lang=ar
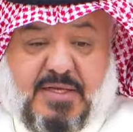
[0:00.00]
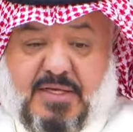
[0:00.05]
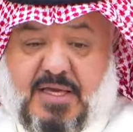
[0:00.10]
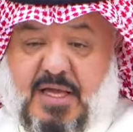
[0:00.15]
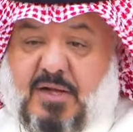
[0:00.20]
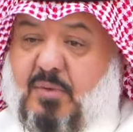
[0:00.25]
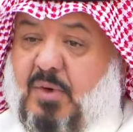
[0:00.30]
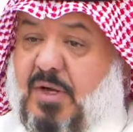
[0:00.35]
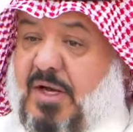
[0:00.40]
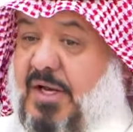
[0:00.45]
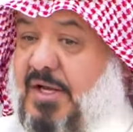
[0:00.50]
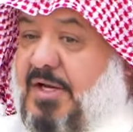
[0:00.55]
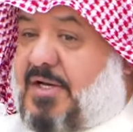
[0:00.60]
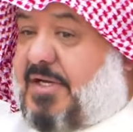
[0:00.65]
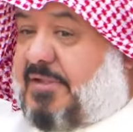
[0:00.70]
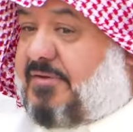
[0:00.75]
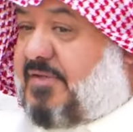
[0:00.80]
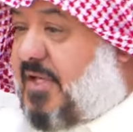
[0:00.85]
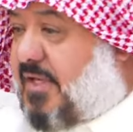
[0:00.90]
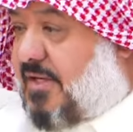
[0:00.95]
قال والله احنا
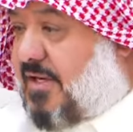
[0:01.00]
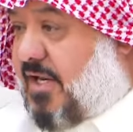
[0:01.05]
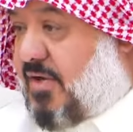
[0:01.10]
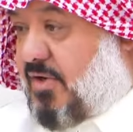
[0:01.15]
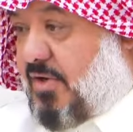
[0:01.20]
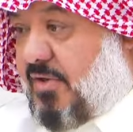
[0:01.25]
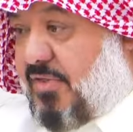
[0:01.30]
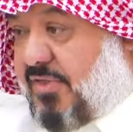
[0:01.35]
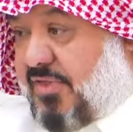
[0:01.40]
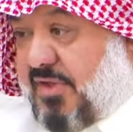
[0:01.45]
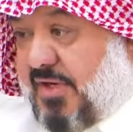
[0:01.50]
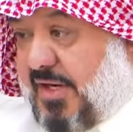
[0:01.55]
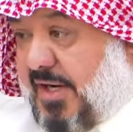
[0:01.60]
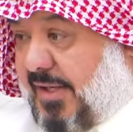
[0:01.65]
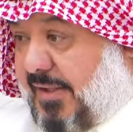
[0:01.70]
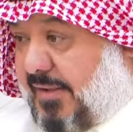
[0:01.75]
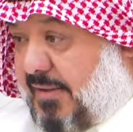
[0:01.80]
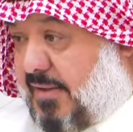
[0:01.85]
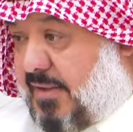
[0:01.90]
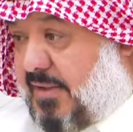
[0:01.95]
ديننا
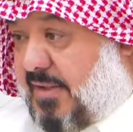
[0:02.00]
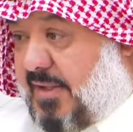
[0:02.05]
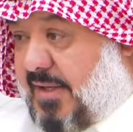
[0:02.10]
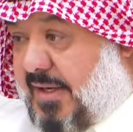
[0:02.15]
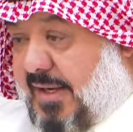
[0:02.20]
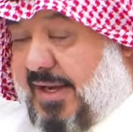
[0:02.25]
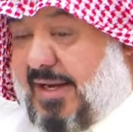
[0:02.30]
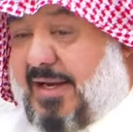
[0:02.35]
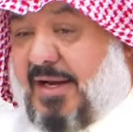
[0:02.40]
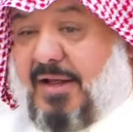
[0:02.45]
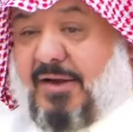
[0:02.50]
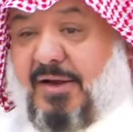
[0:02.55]
يحثنا على